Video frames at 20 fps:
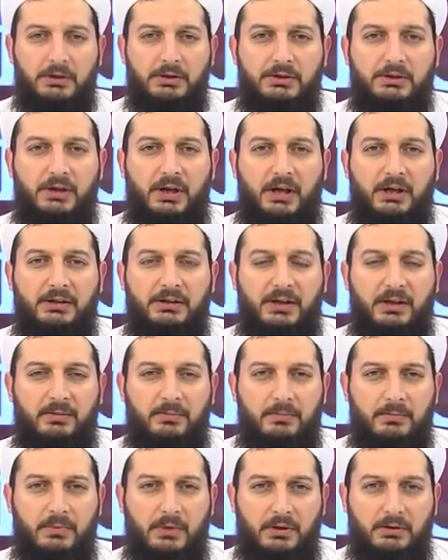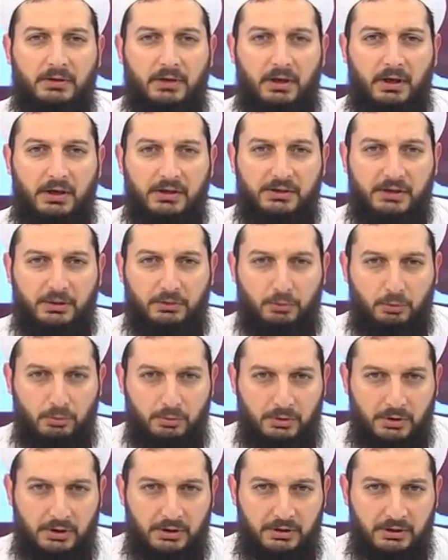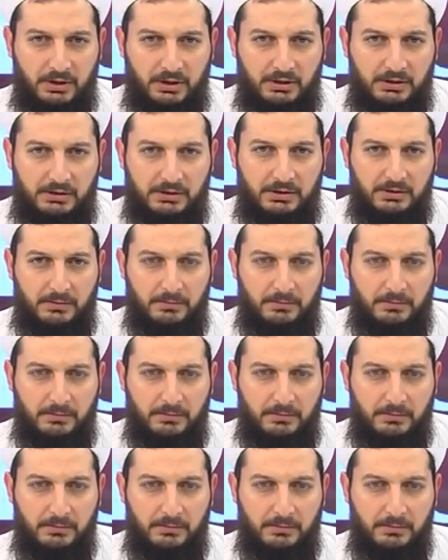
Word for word: cehennemden azat günlerindeyiz.